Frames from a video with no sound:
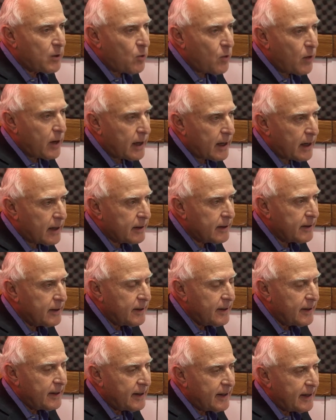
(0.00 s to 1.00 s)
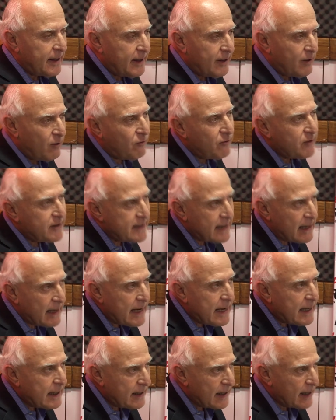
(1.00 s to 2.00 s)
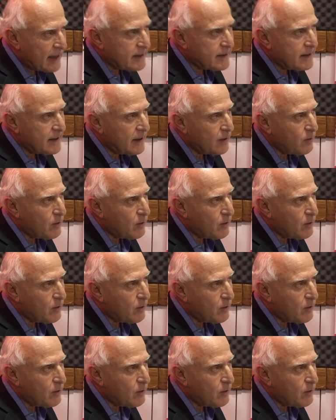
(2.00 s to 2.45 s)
juegan eh, de oficialistas,